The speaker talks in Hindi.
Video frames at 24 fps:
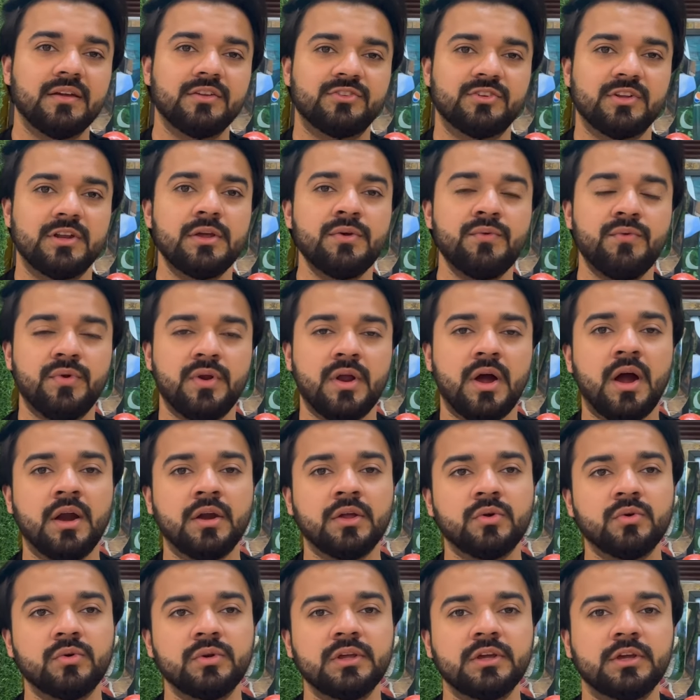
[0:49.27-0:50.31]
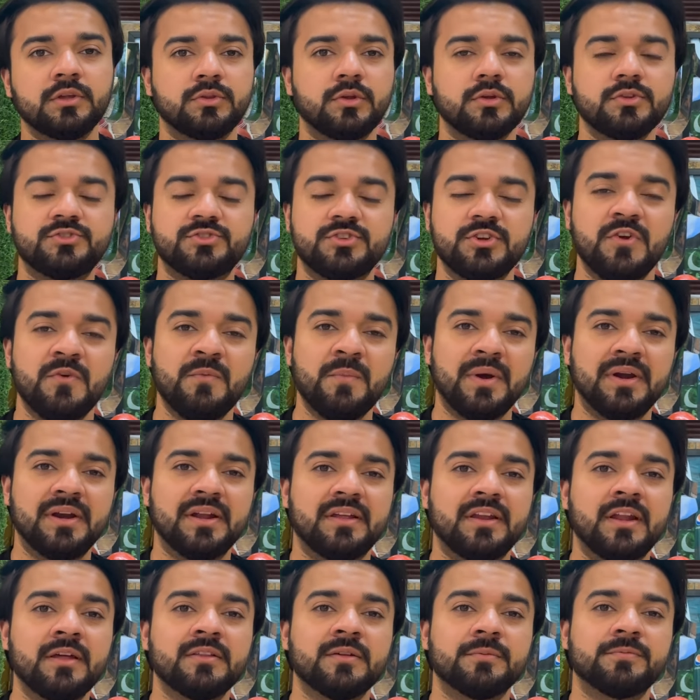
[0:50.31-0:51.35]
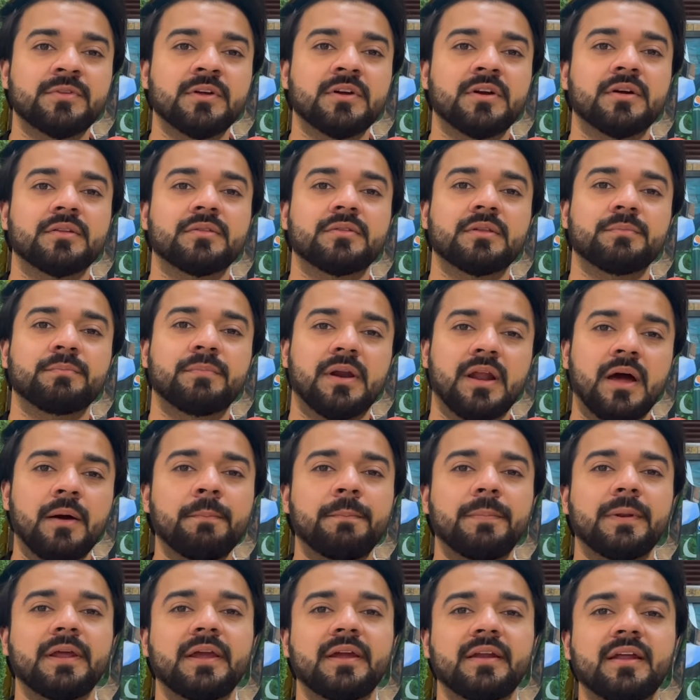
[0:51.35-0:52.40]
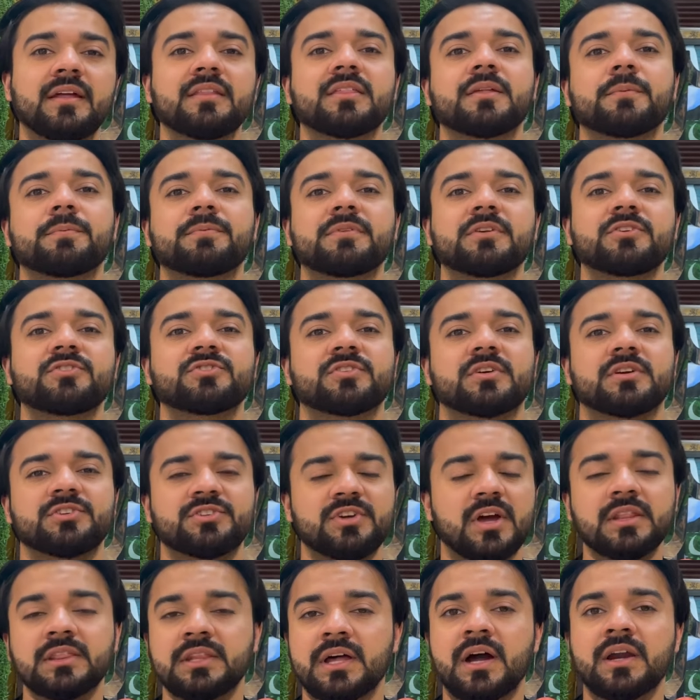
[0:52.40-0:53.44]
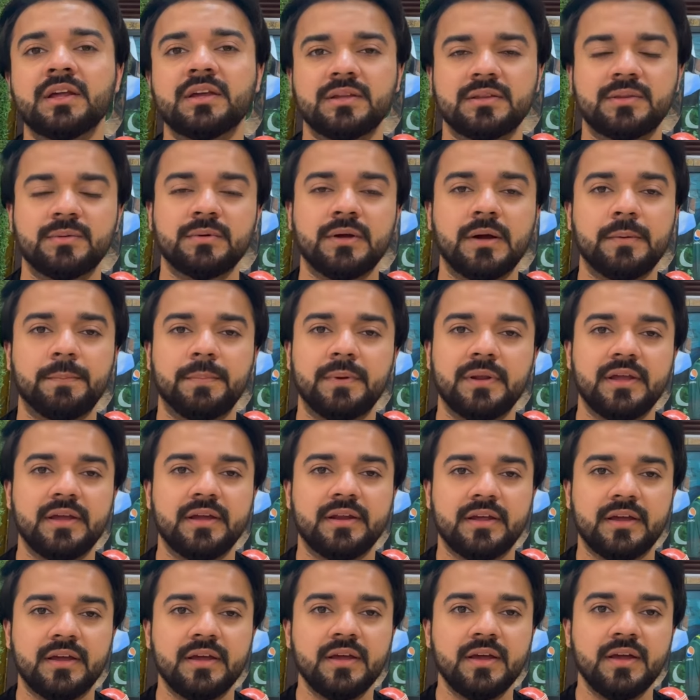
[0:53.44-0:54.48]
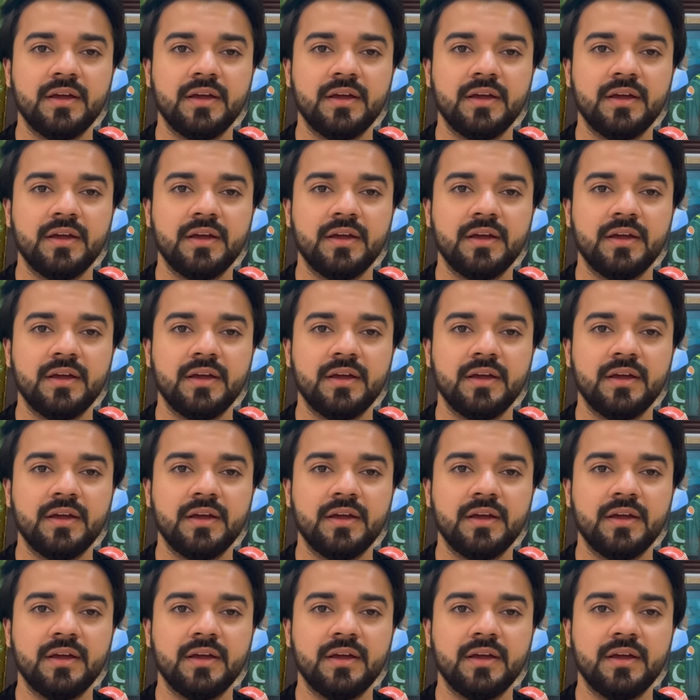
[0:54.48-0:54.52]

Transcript: चले विराट कोहली के तो अचीवमेंट है ना सबसे बड़ा प्लेयर है सबसे शानदार किस्म का प्लेयर है